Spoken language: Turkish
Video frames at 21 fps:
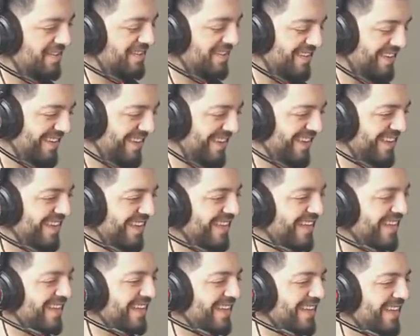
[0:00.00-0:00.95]
Allah.
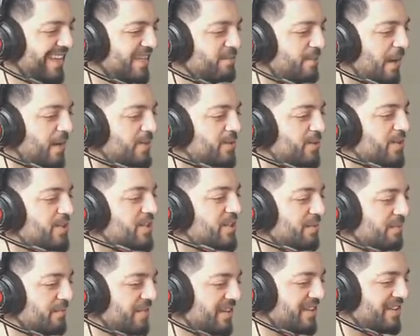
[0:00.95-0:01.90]
Bak şu
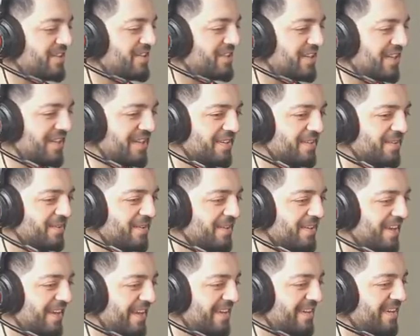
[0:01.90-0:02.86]
çimlerin içine
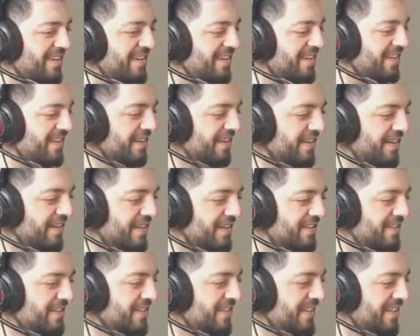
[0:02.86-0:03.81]
giriyorlar.
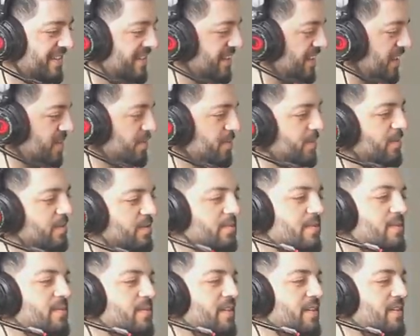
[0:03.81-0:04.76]
Ha neler neler
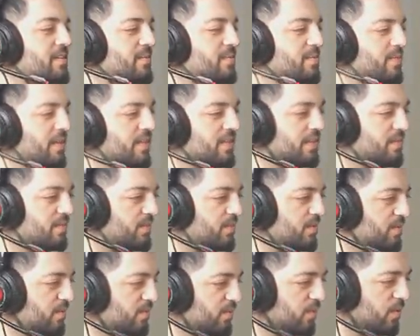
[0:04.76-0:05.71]
buluyoruz biz bak şimdi belki
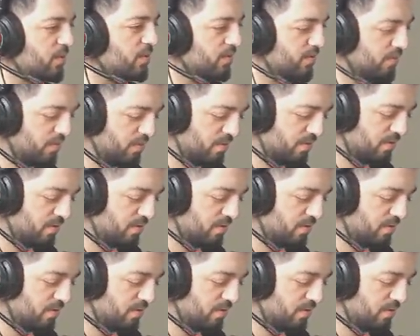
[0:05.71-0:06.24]
bugün bu oyun